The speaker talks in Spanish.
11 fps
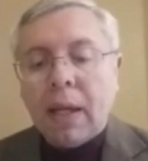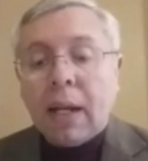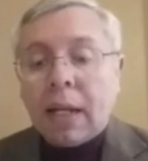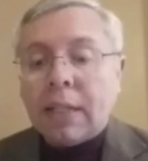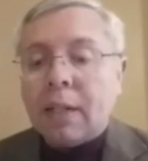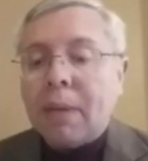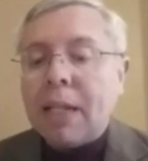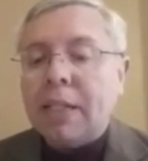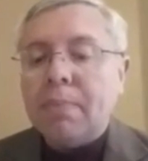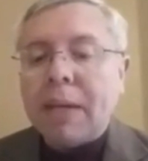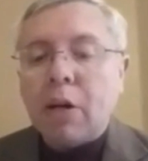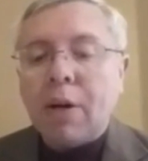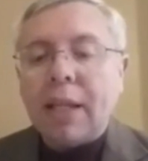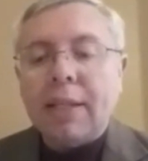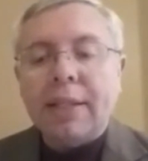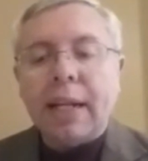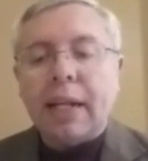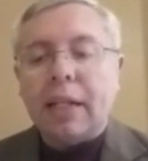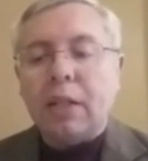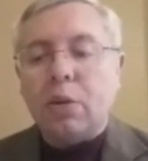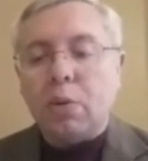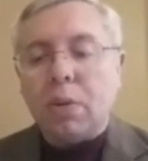Las hermanas enviaron a decir a
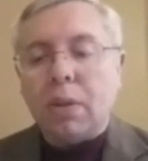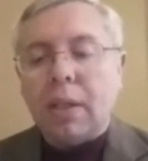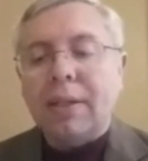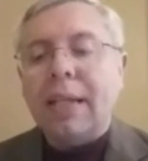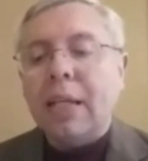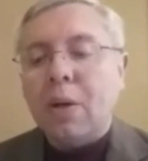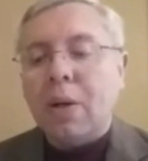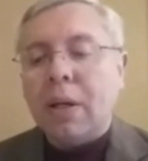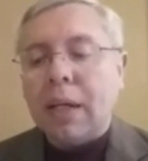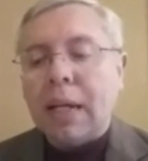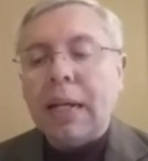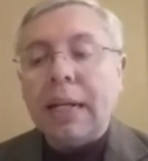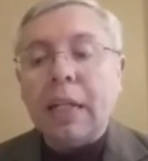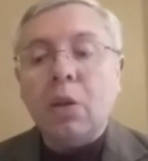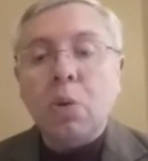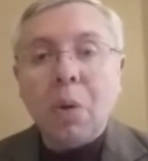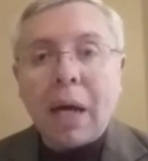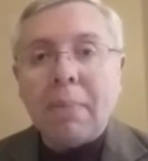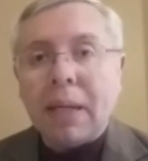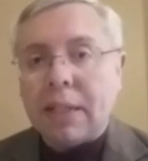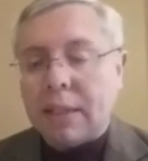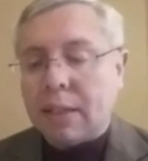Jesús, Señor, el que tú
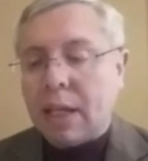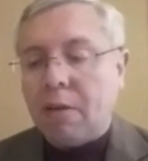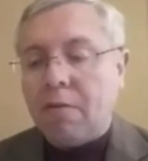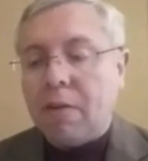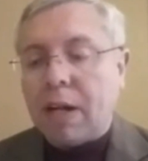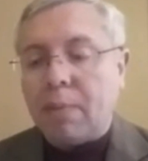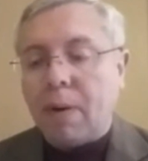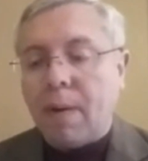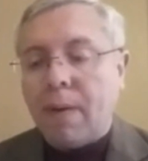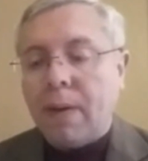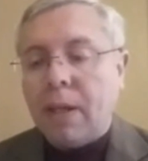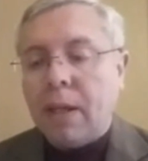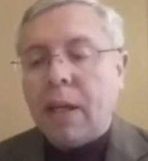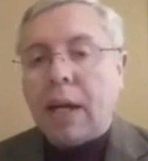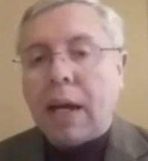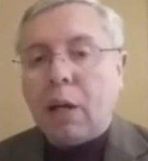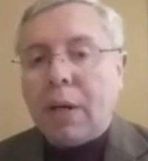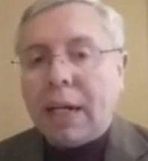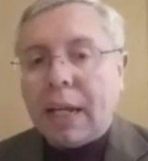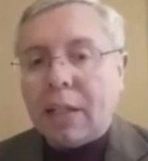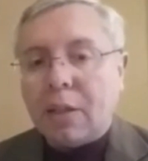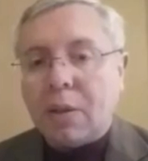amas está enfermo. Al oír
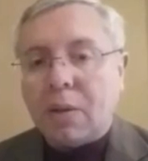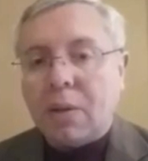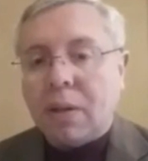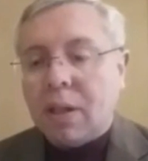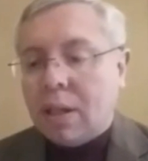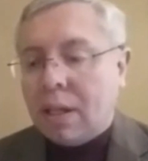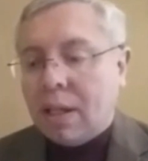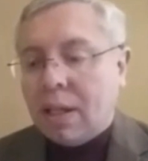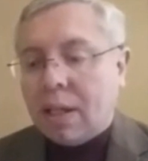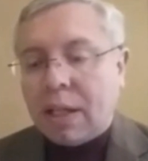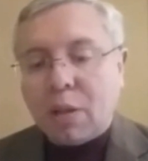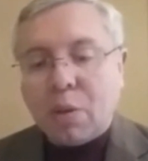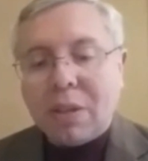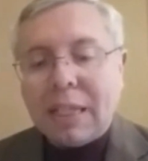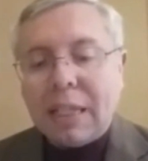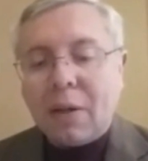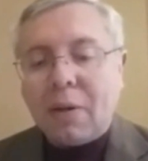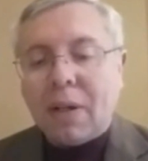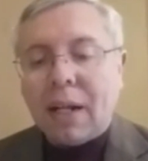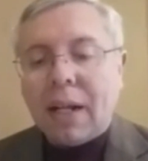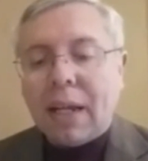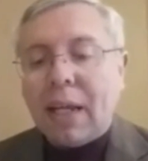esto, Jesús dijo,
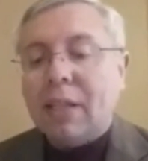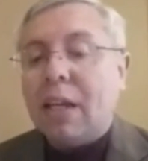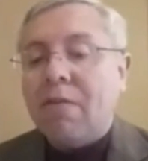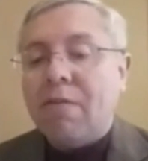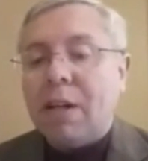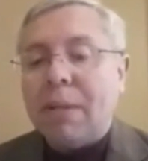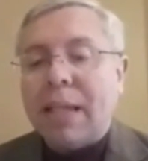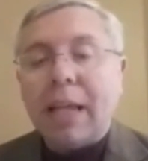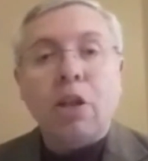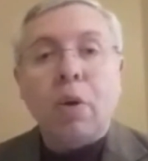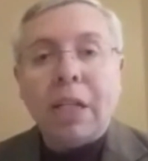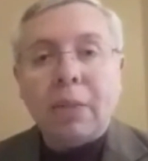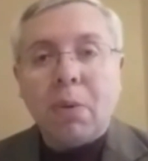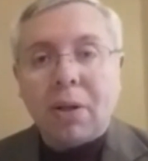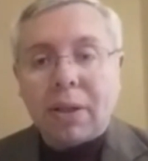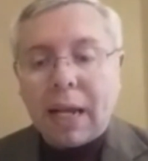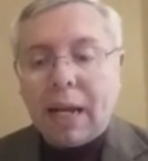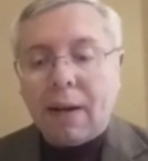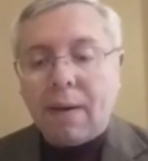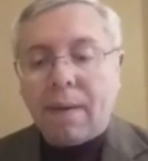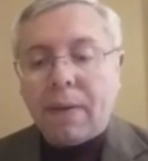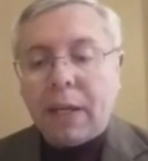Esta enfermedad no es mortal,
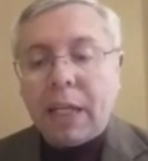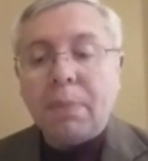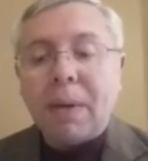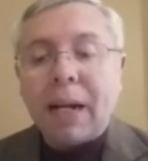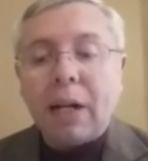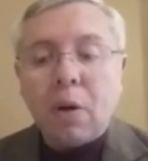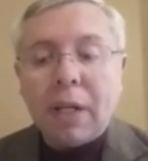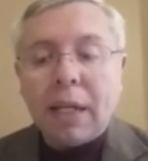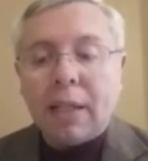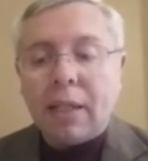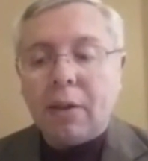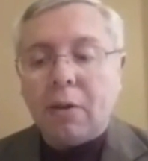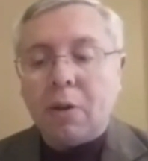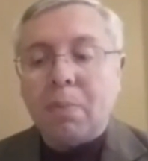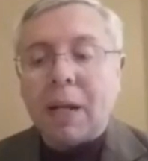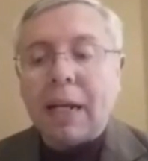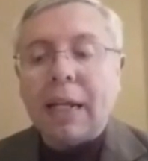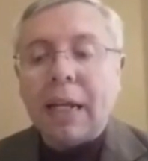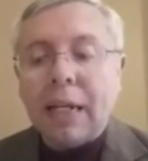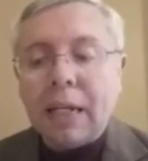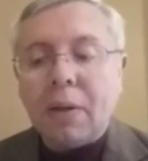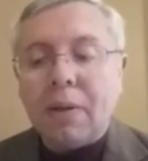es para gloria de Dios, para que
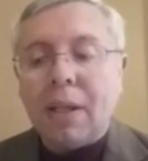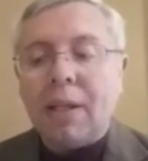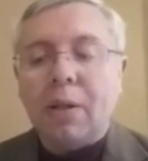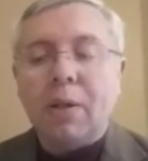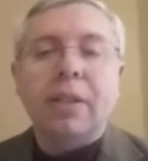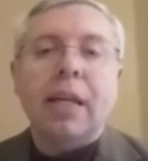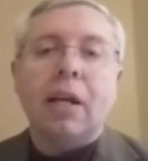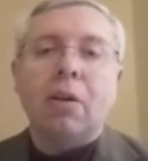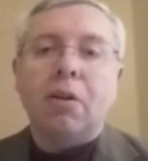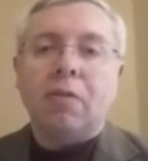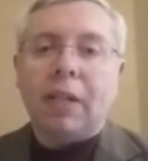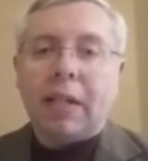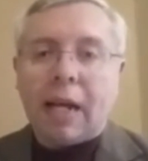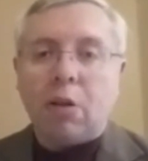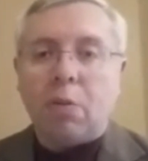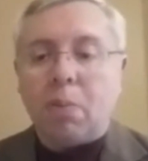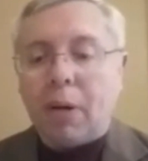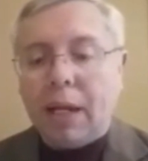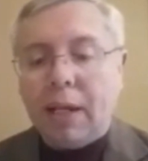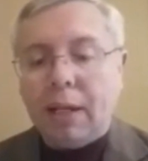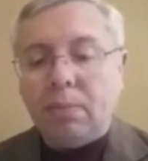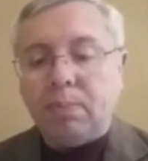el Hijo de Dios sea glorificado por ella.